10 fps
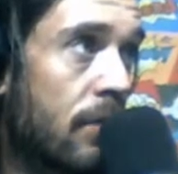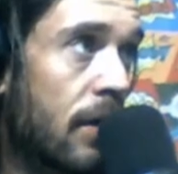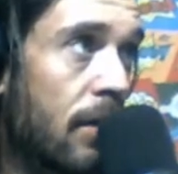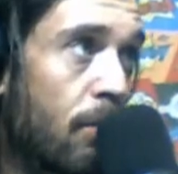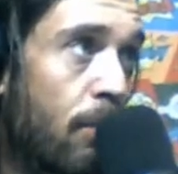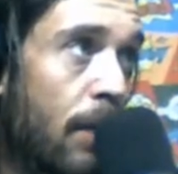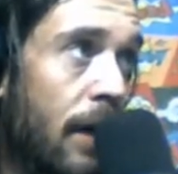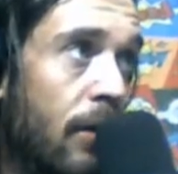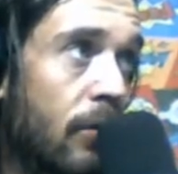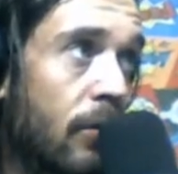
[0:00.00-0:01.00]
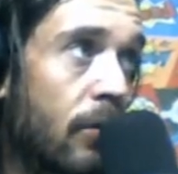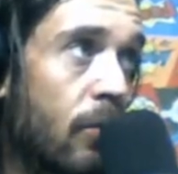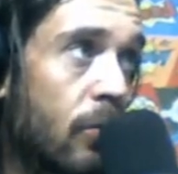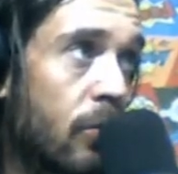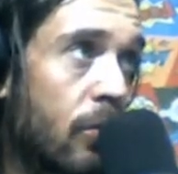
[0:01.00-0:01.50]
vêm em painel de
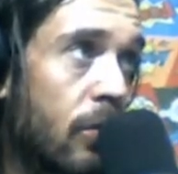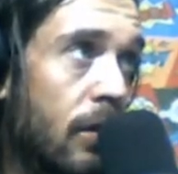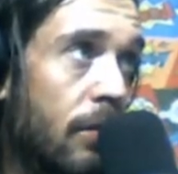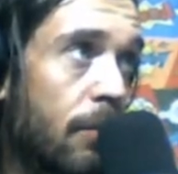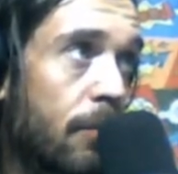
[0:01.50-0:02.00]
controle,